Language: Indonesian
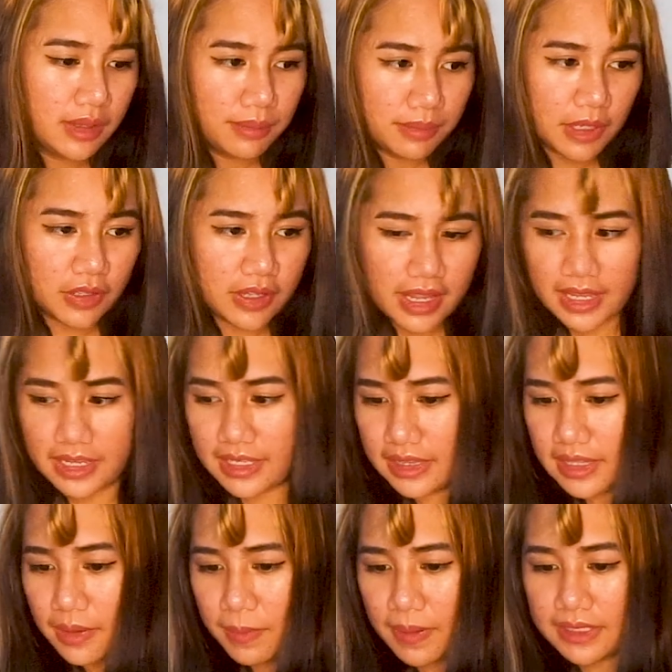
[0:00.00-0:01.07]
baru deh
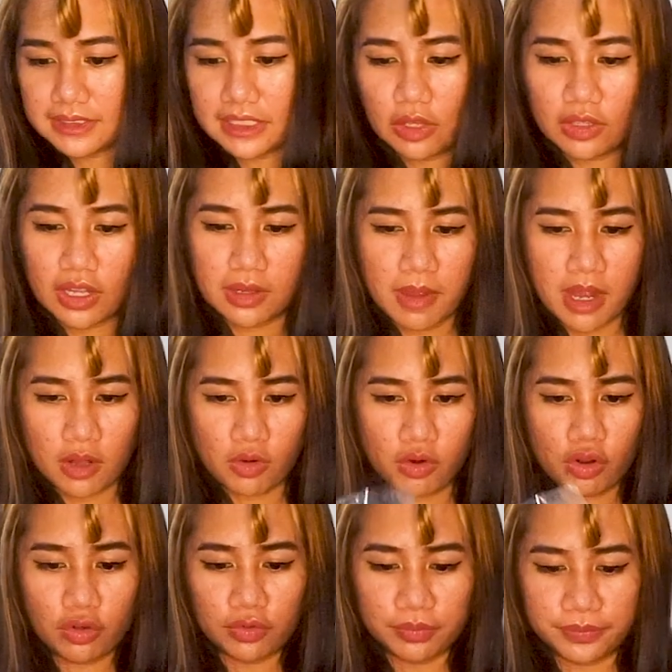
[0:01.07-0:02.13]
kita pakai sarung tangan
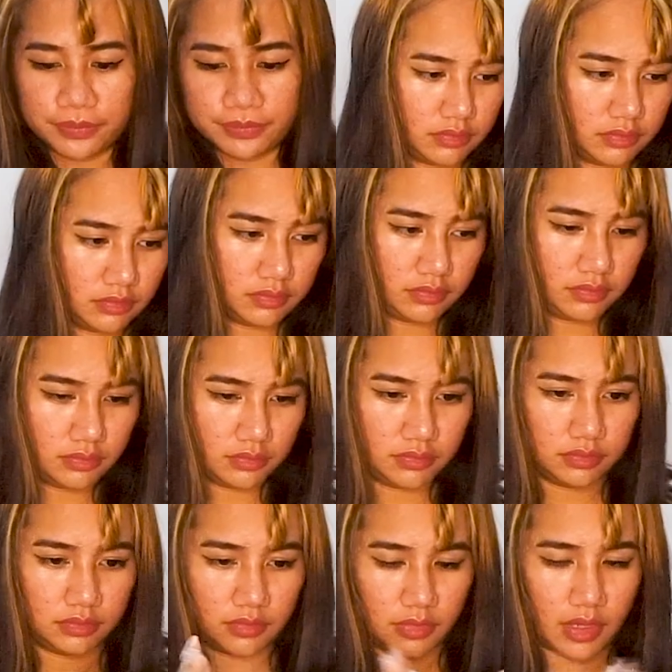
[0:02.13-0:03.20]
baru
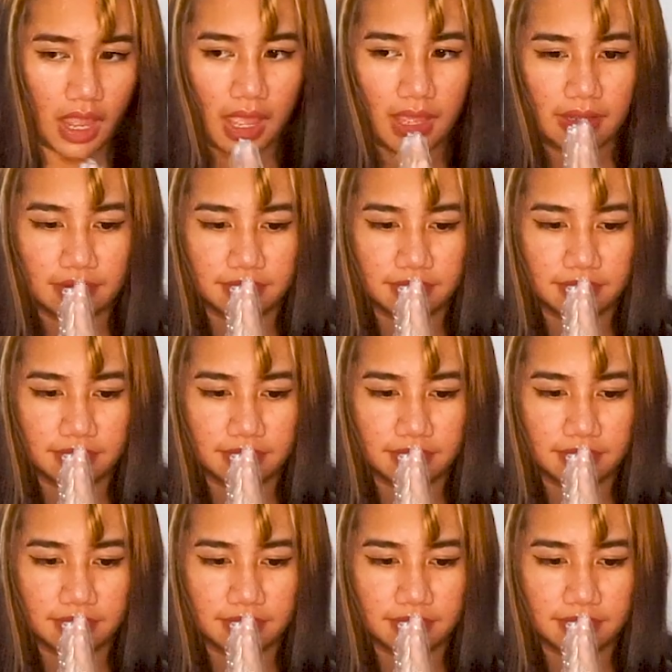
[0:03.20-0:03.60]
ya